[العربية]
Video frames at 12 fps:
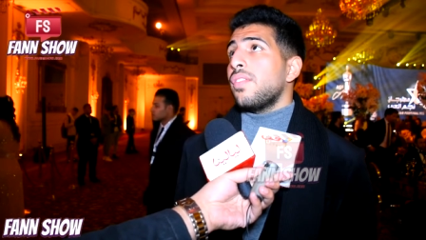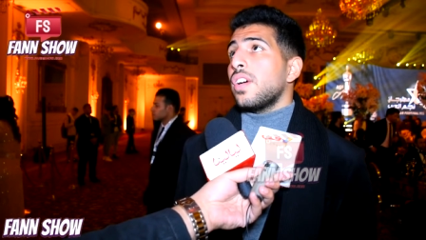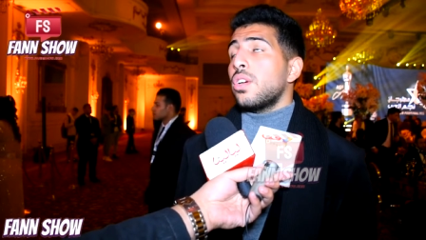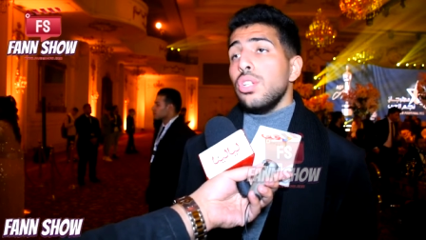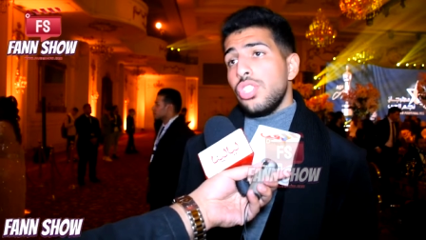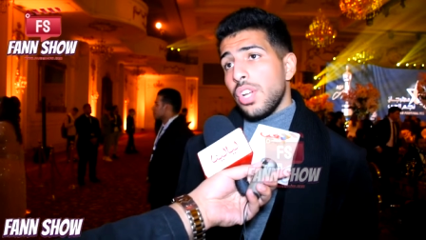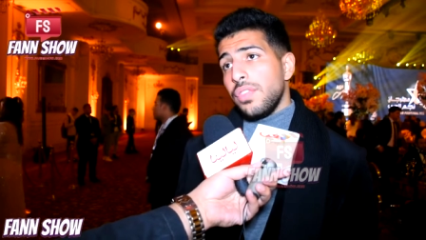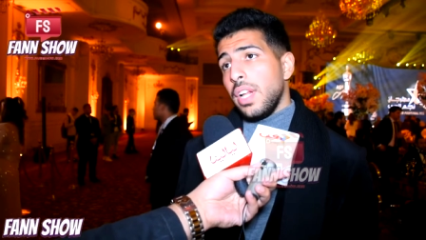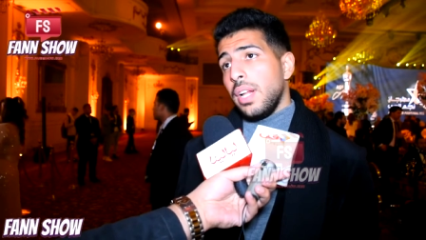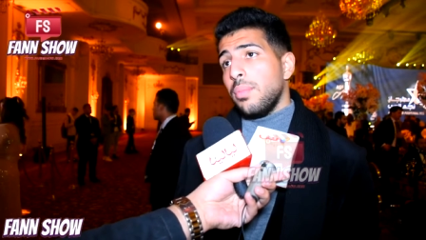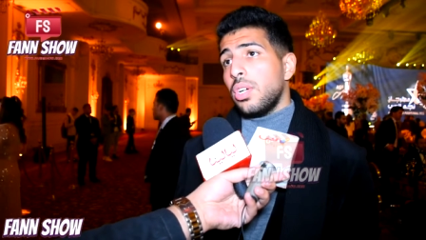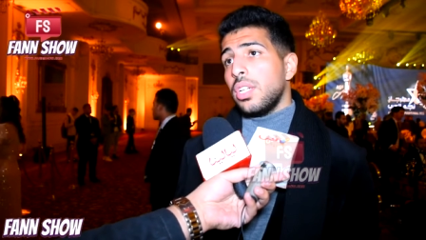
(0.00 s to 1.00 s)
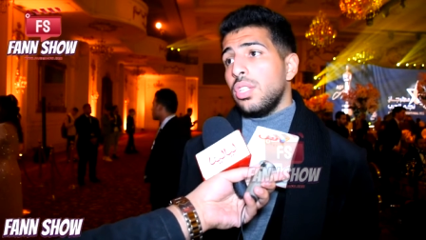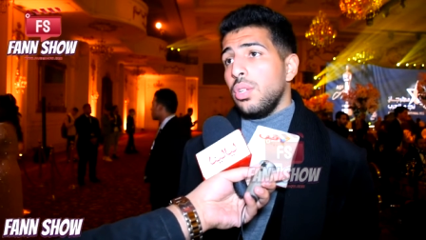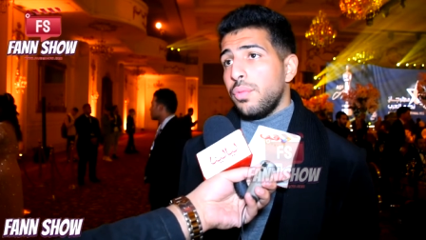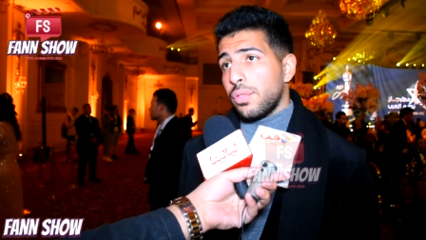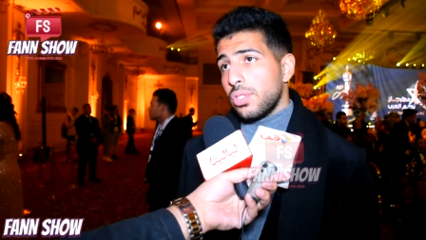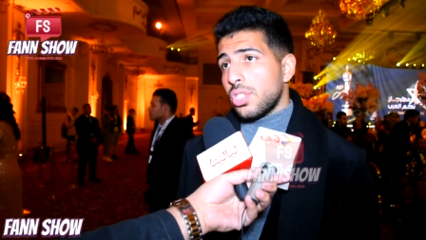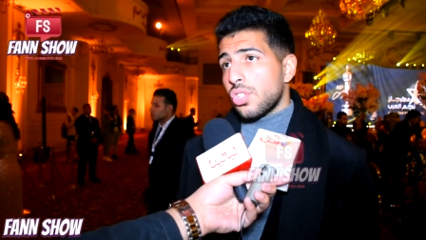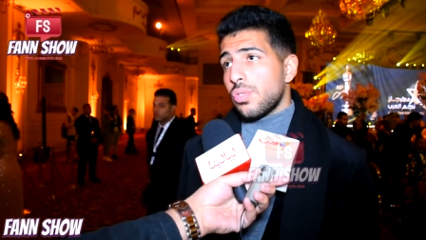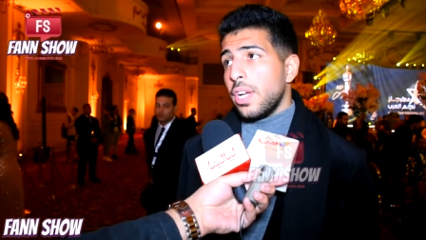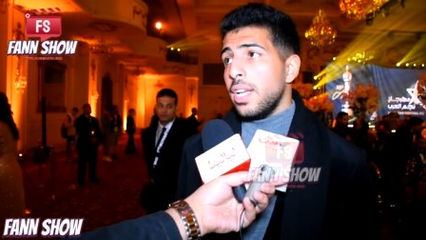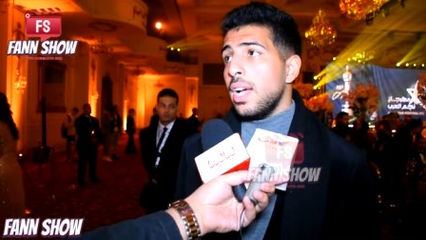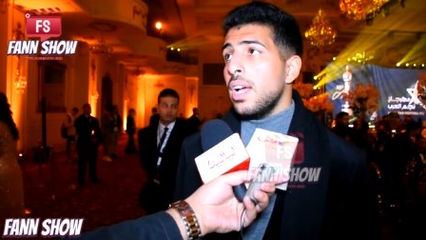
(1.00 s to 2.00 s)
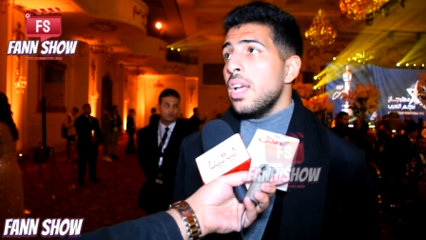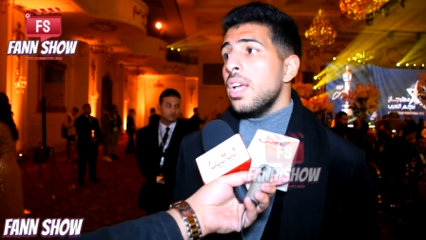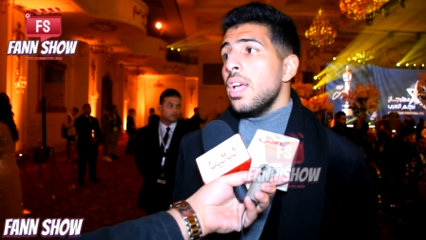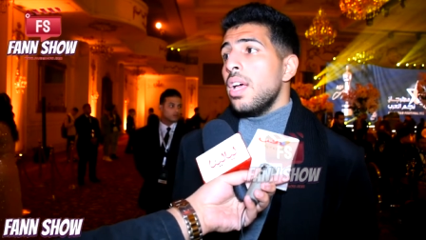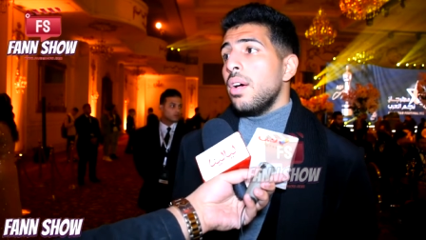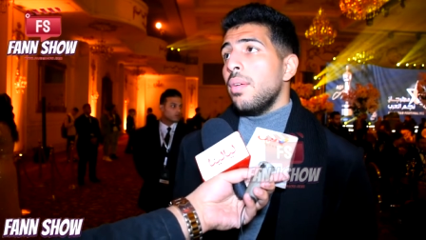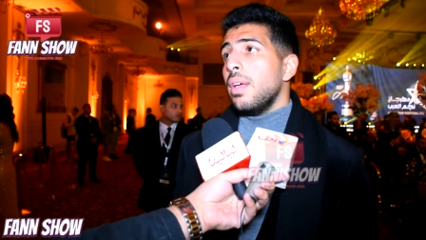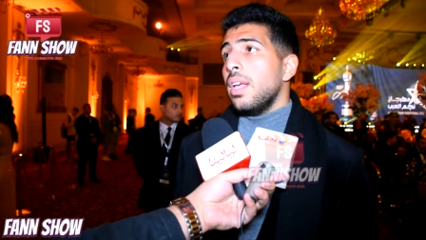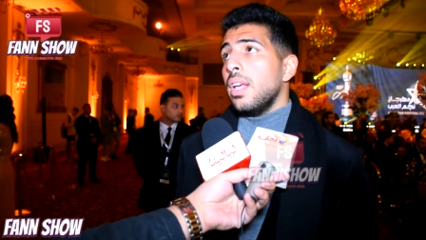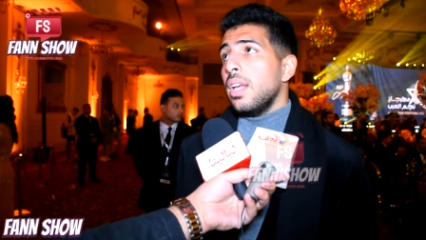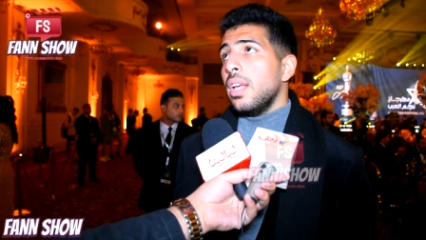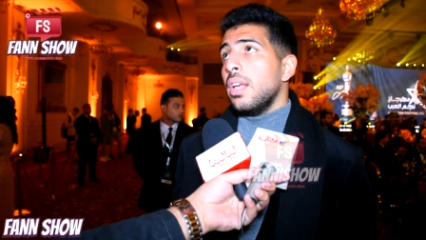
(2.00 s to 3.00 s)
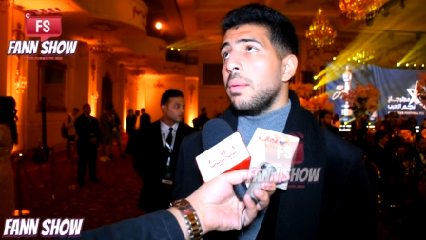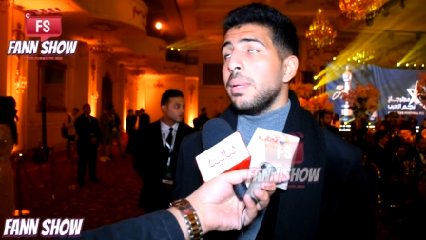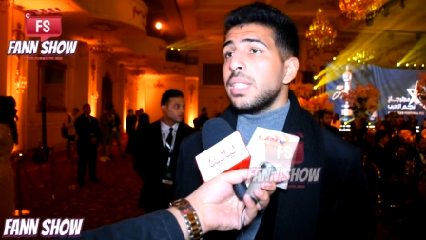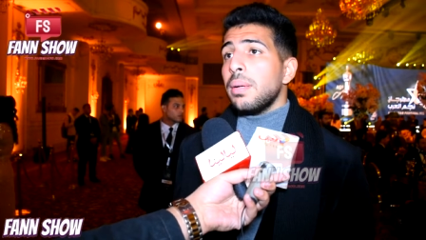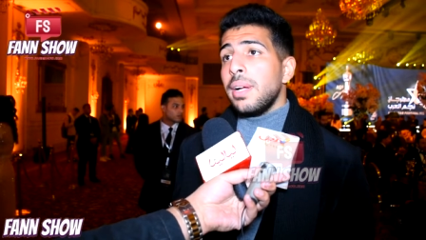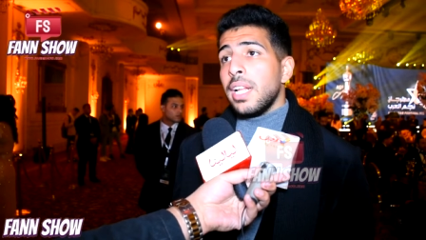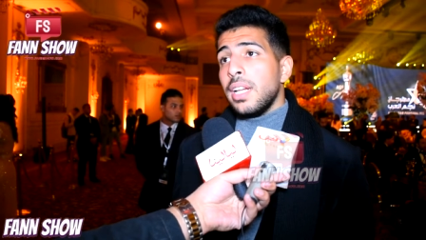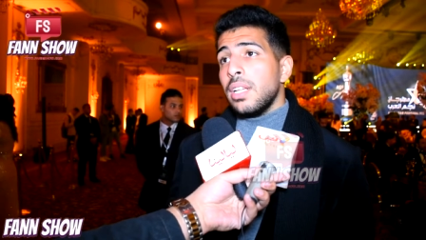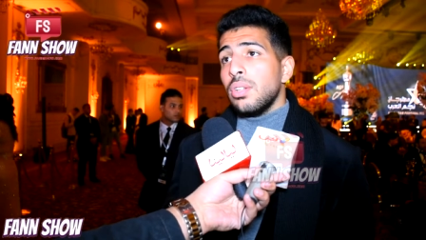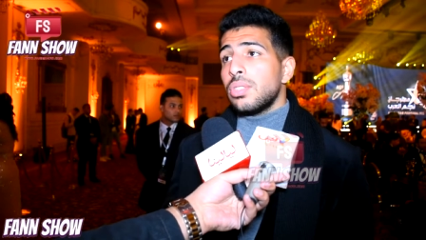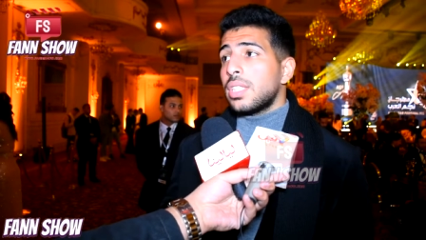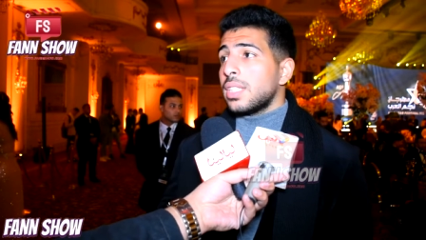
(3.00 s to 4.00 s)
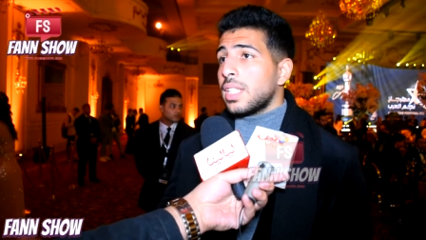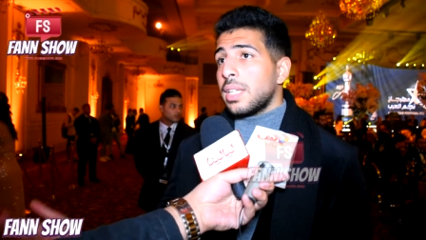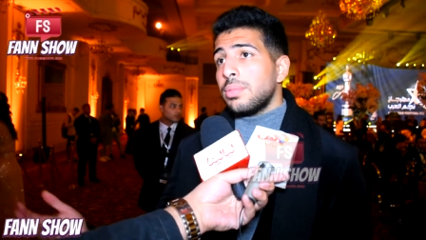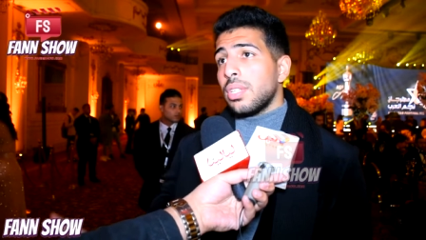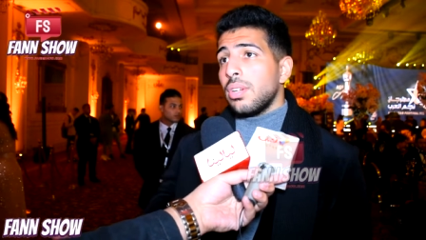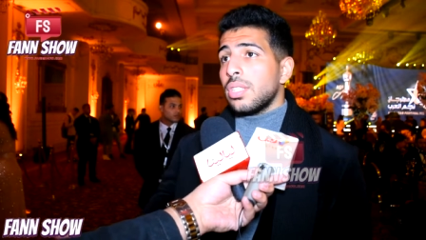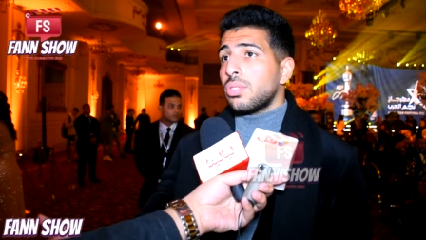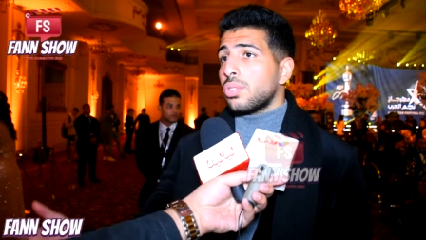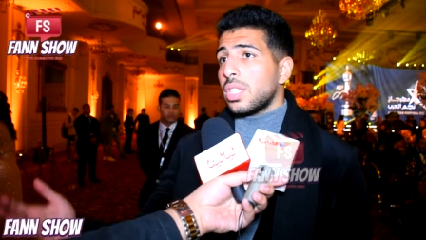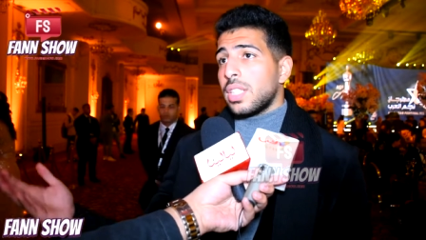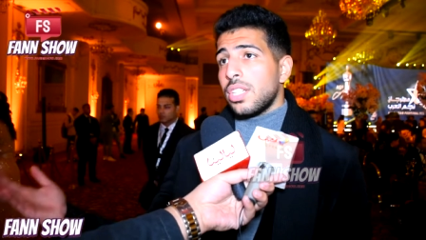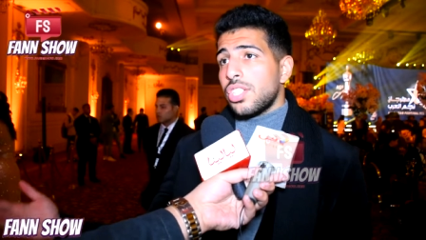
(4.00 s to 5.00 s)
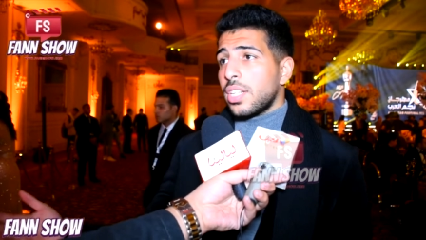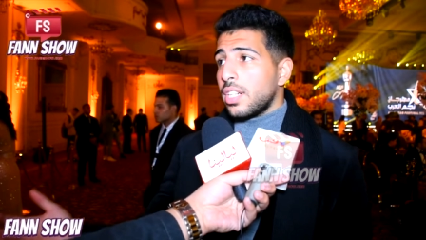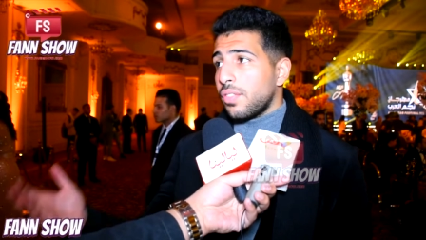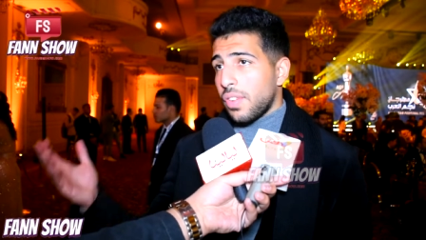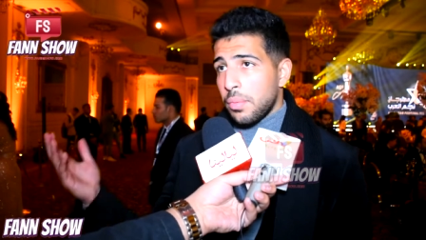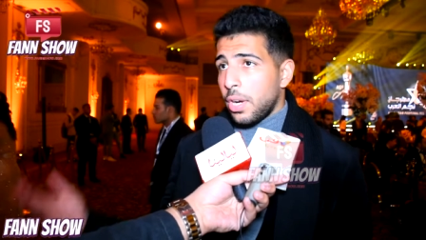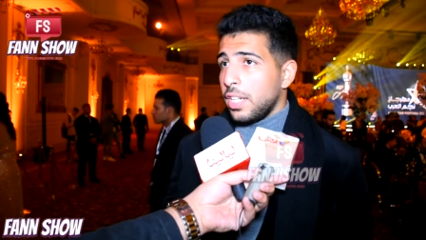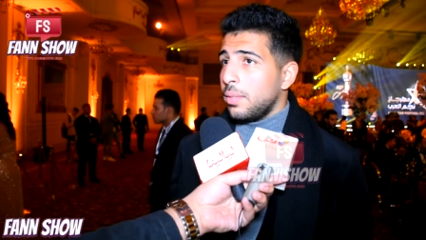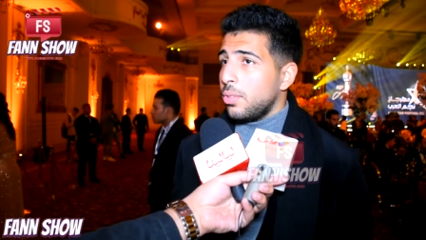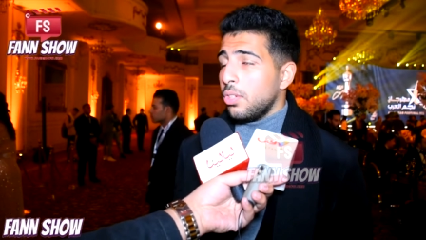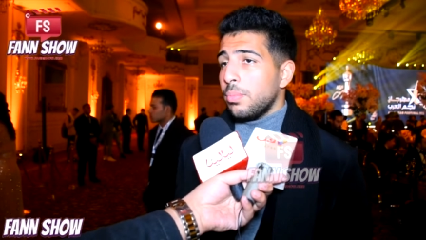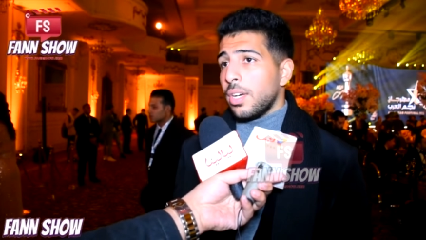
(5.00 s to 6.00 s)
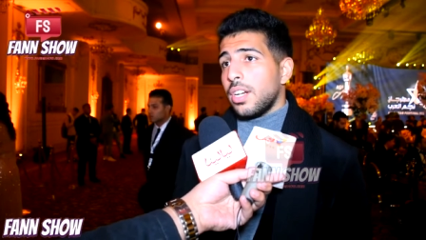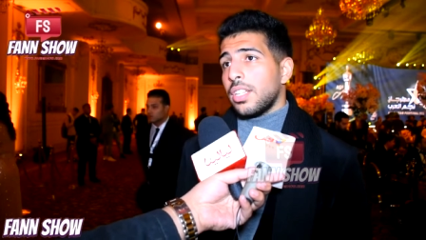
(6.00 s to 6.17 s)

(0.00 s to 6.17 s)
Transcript: فكنت شايف ان احنا ممكن نديهم فرصه شويه آه، بس طبعا يعني استاذ نجيب سيرس واستاذ هاني شاكر يفهموا عني مليون مره